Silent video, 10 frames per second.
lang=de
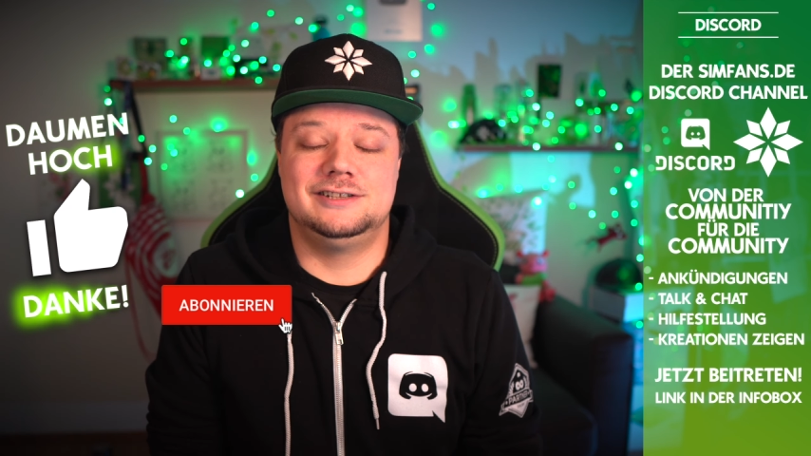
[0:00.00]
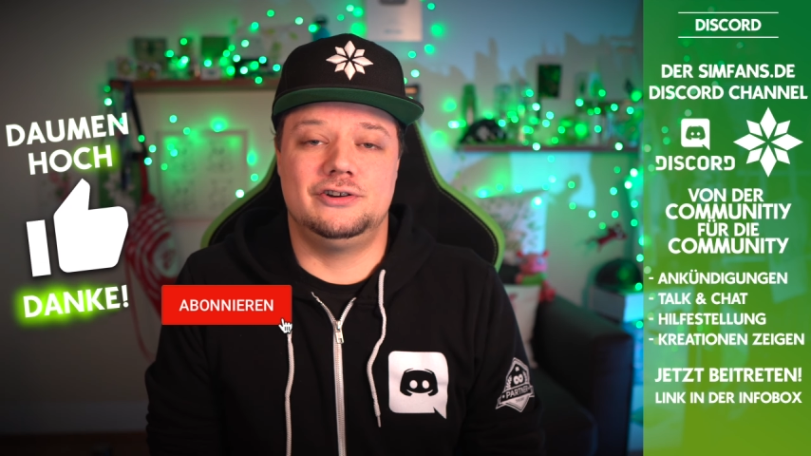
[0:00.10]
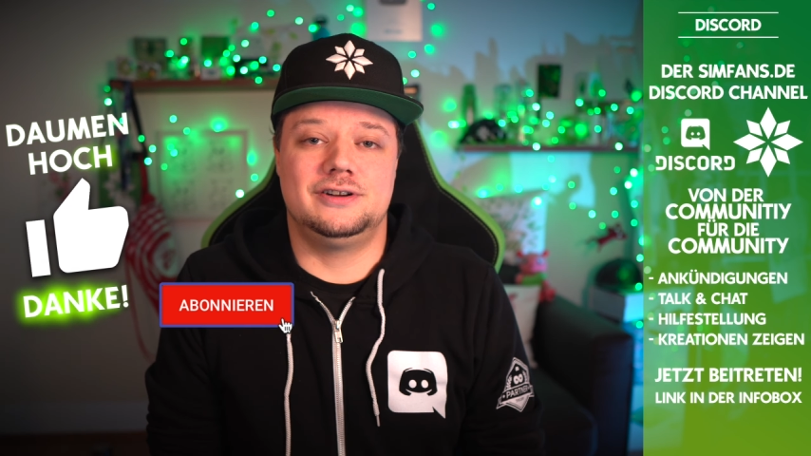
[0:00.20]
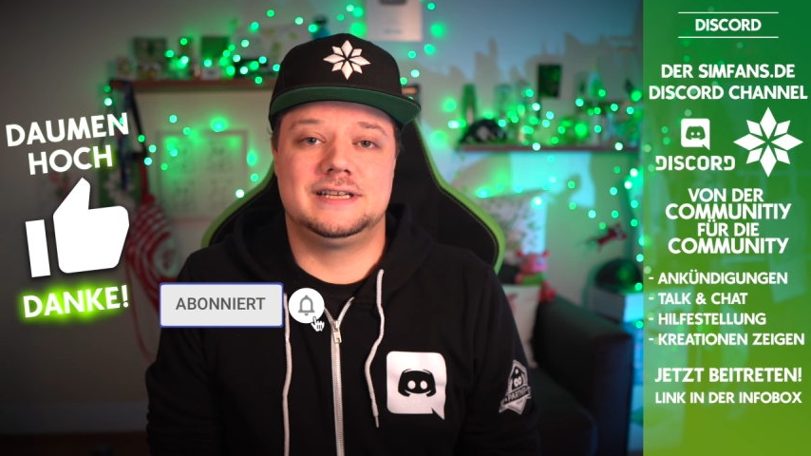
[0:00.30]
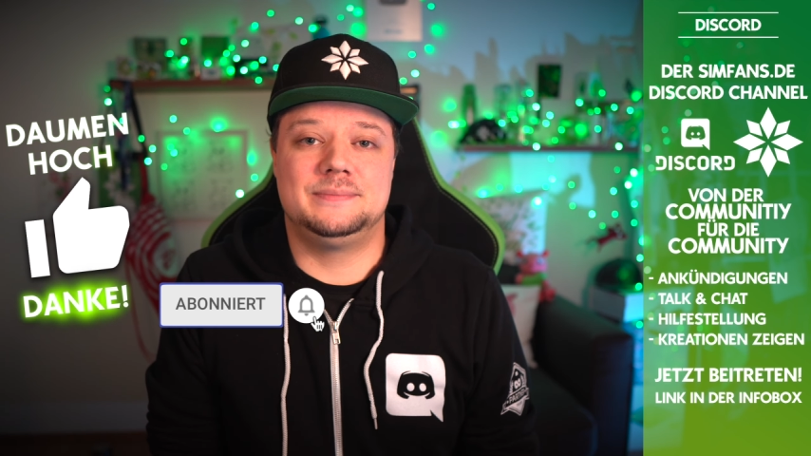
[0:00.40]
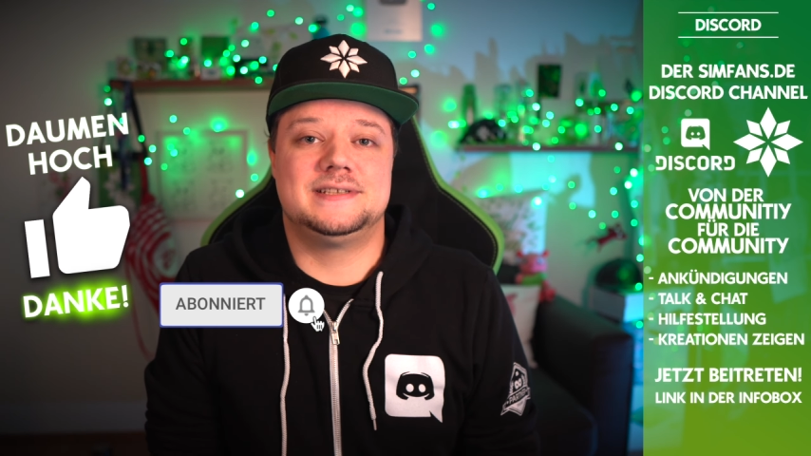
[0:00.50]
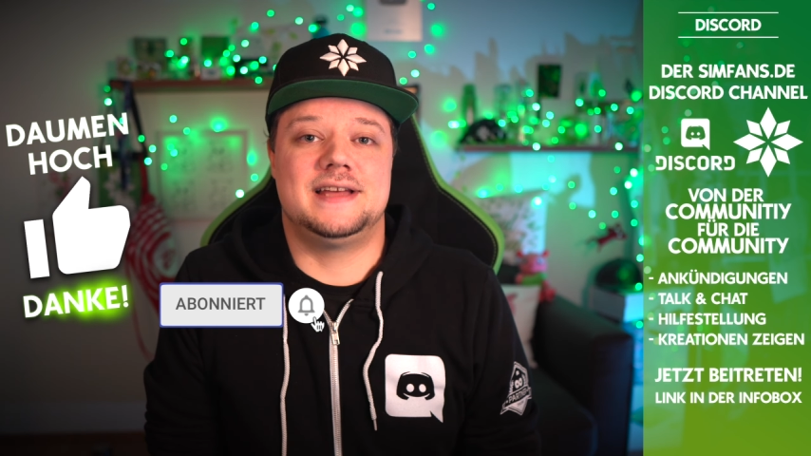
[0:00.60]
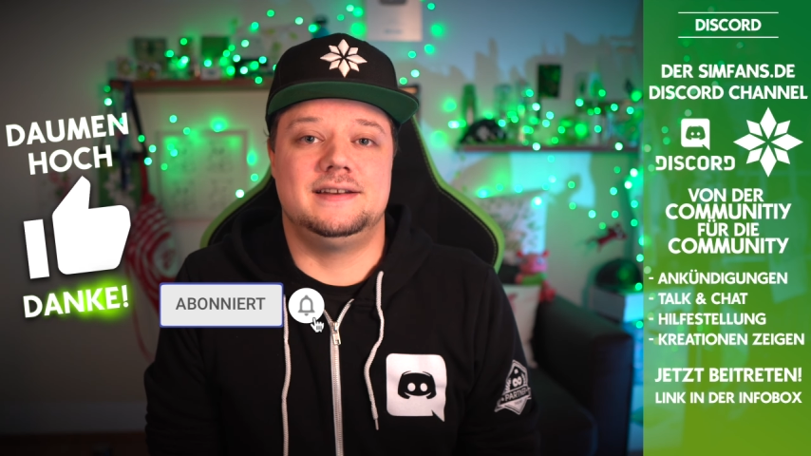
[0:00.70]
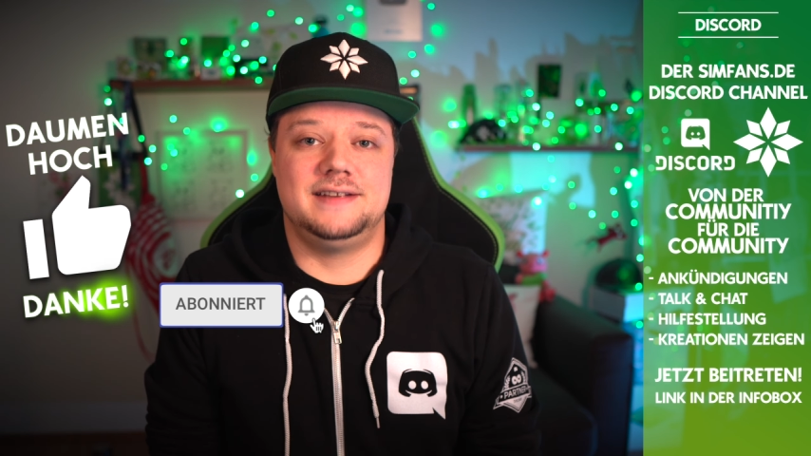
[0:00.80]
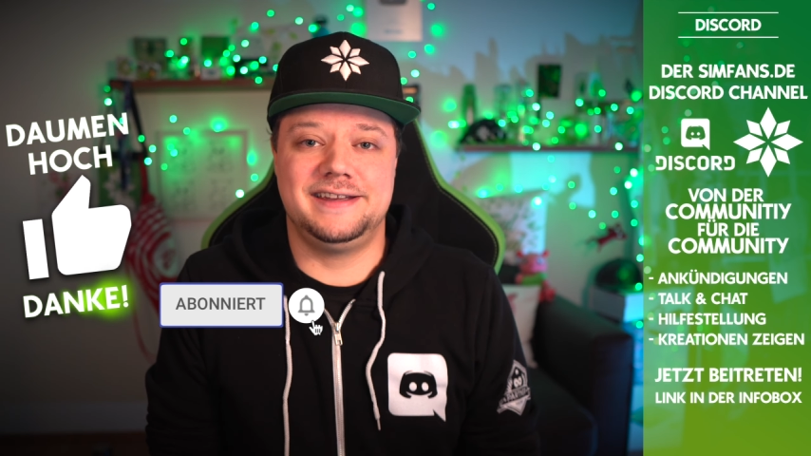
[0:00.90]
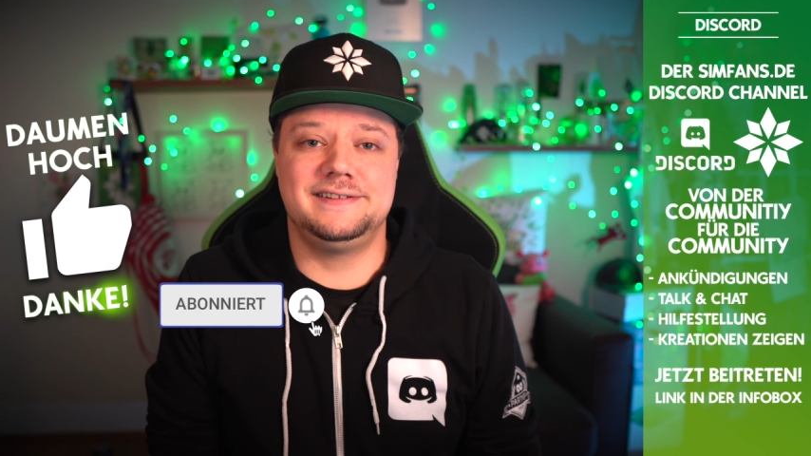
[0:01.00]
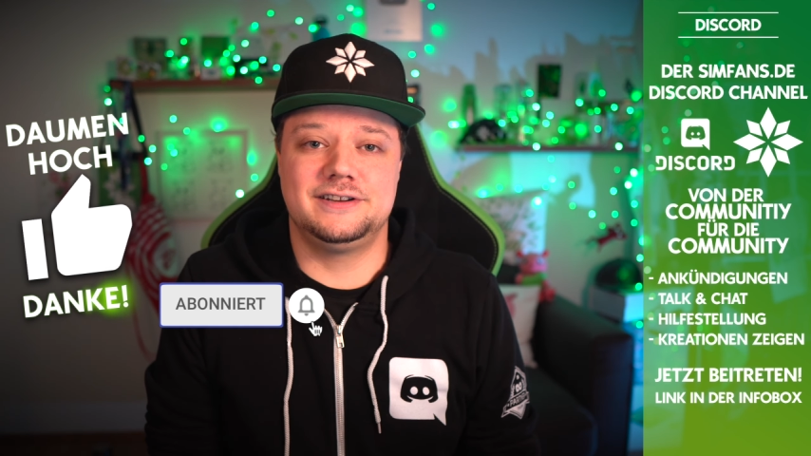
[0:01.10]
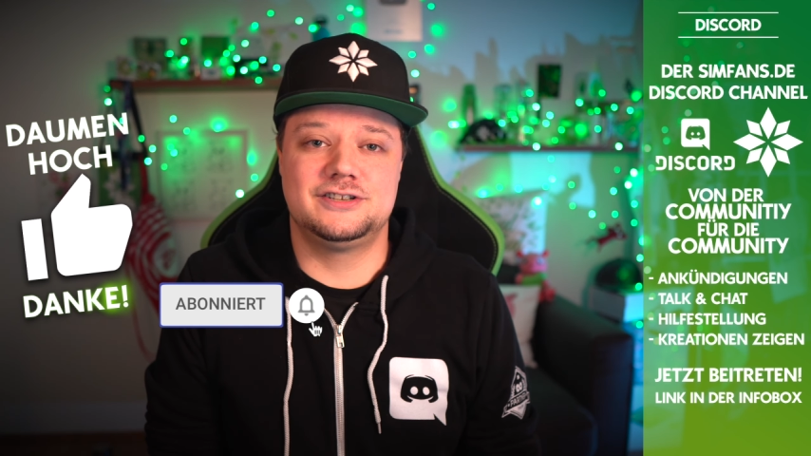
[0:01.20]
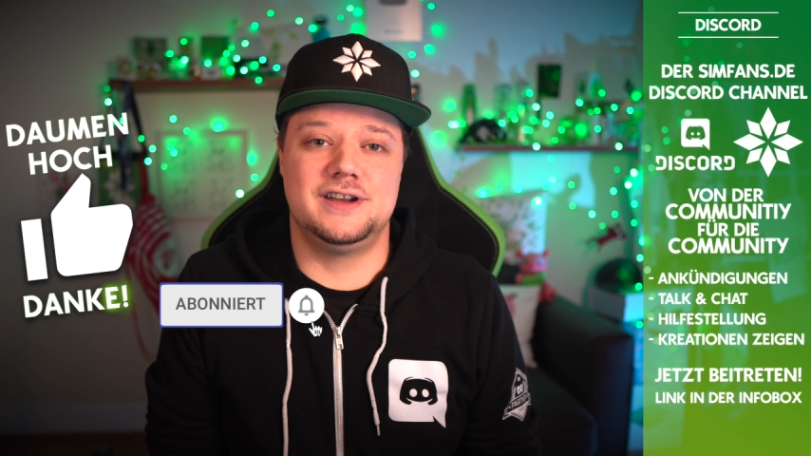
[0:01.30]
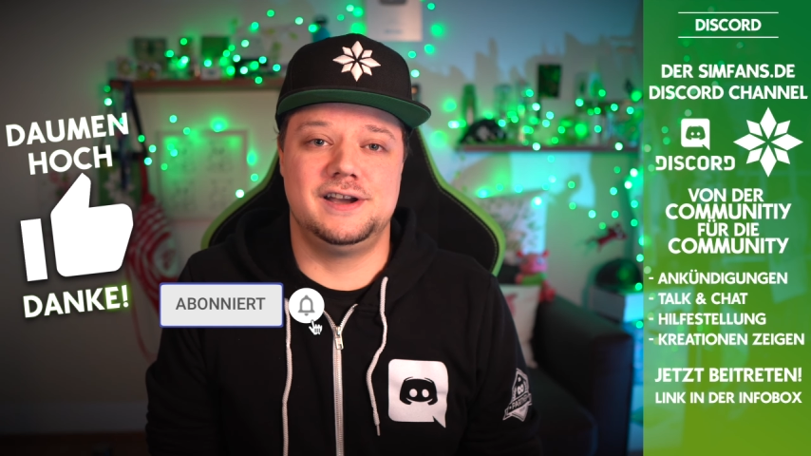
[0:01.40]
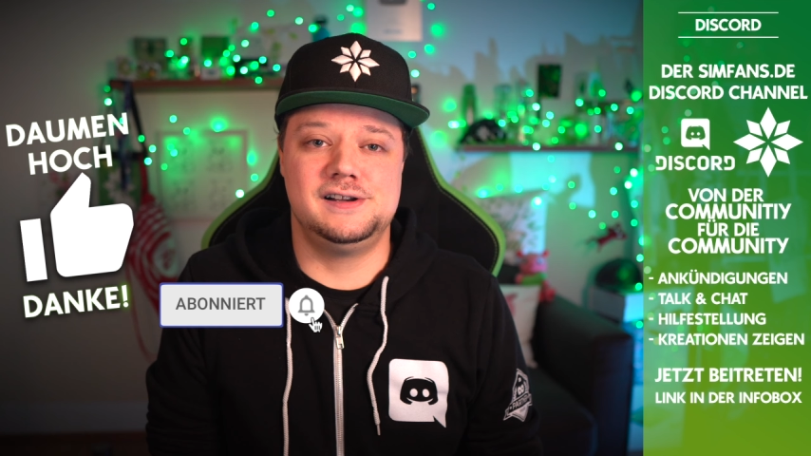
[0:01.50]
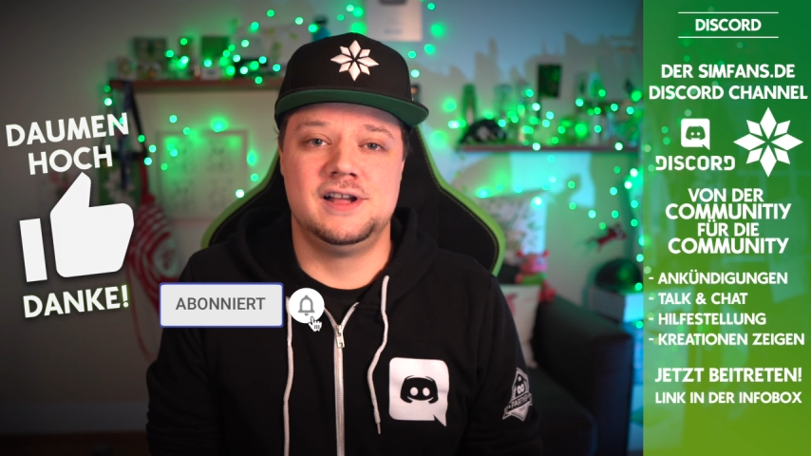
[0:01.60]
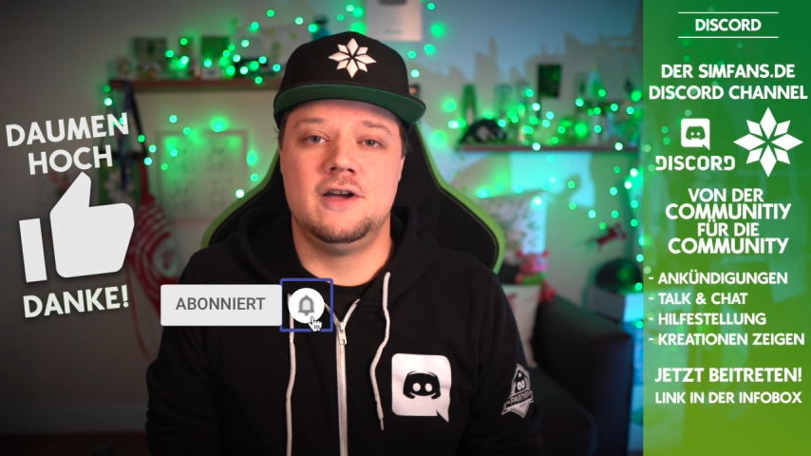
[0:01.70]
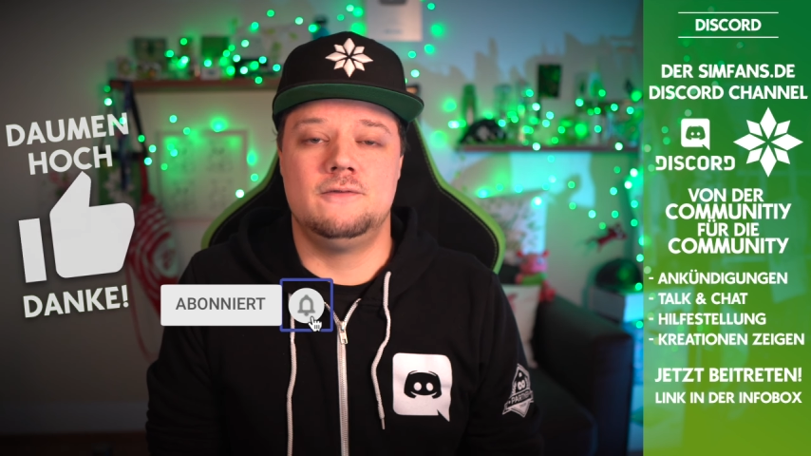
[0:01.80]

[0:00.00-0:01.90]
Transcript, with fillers: denn dort gibt es einen Technik-Channel,